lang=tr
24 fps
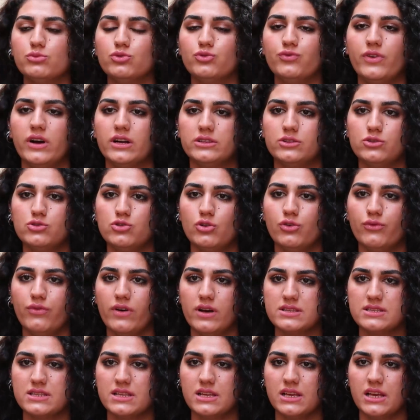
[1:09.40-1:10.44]
mutfakta çok
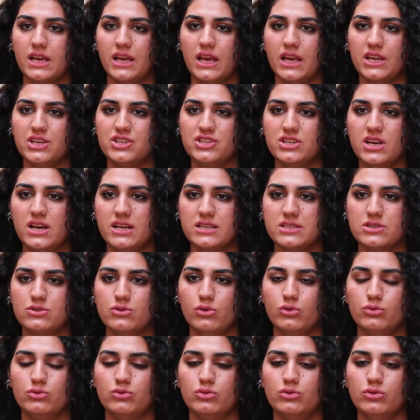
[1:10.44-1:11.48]
fazla eşyası
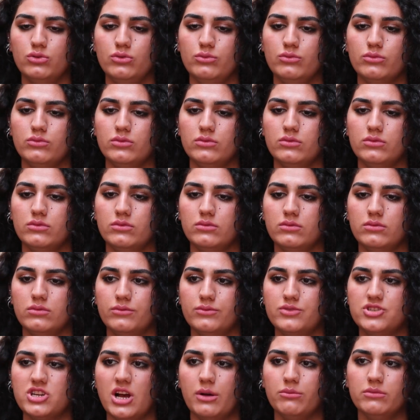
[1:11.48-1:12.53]
yoktu.
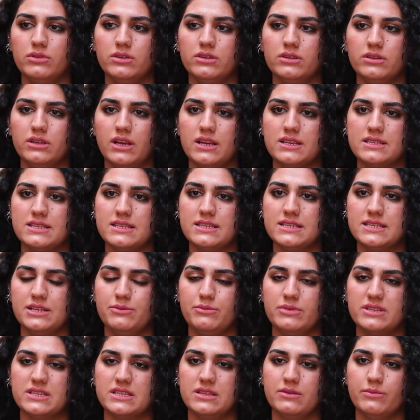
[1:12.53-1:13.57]
Ee, camların ağzını
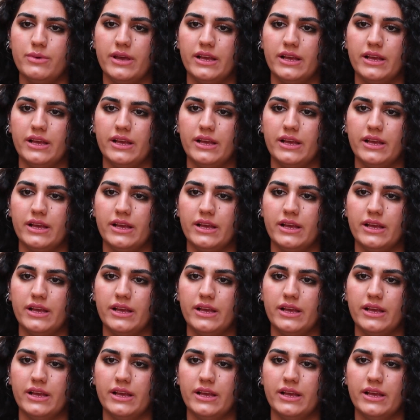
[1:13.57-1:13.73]
silmesini